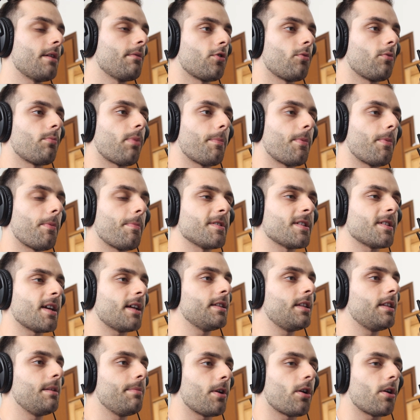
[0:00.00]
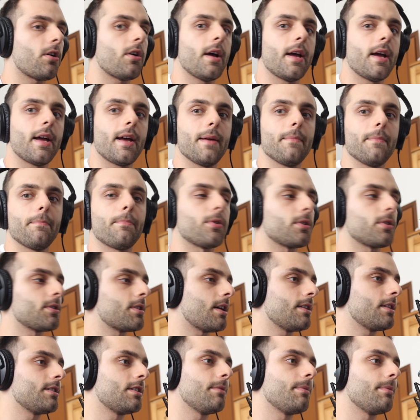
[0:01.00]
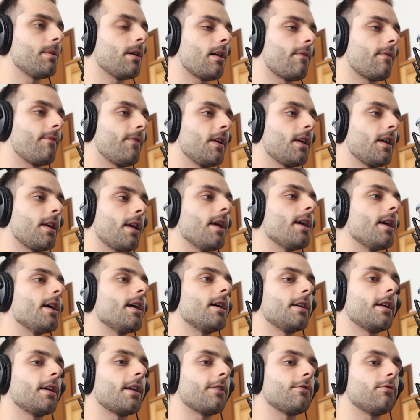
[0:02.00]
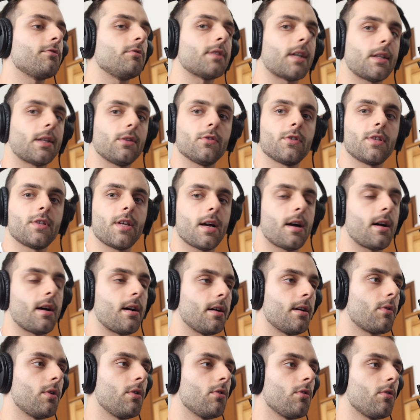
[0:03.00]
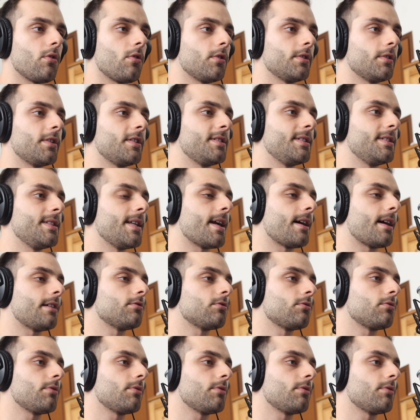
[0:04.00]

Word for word: Sono un po' più pesanti, però è importante affinché il risultato sia quello desiderato.